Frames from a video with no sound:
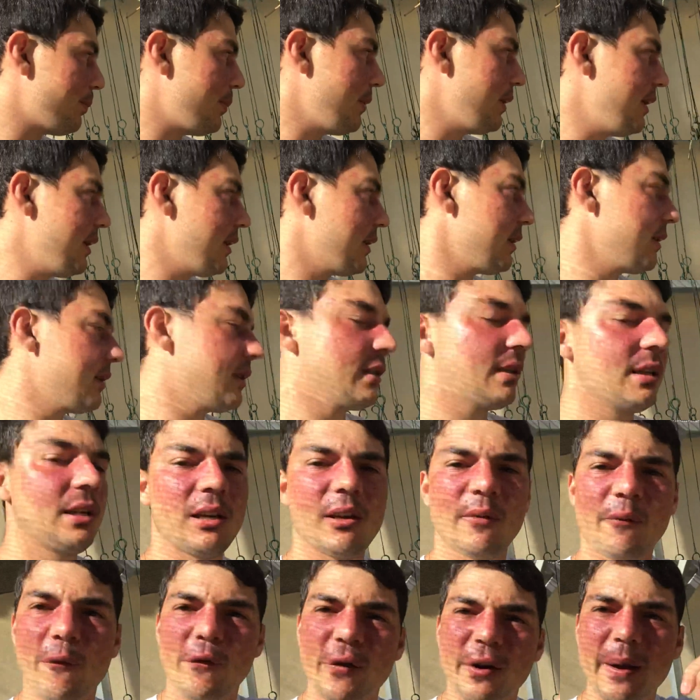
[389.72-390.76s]
plantas,
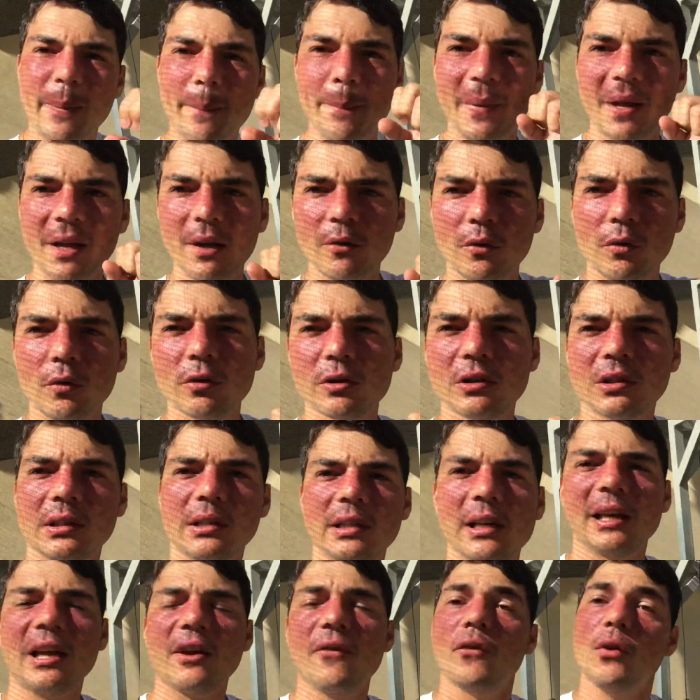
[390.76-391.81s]
que fica bem grosso.
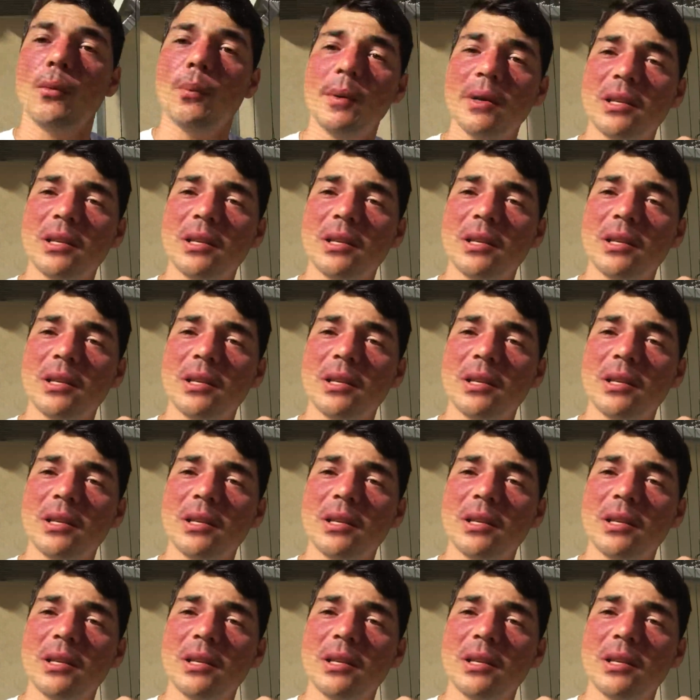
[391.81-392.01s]
Você quer ver em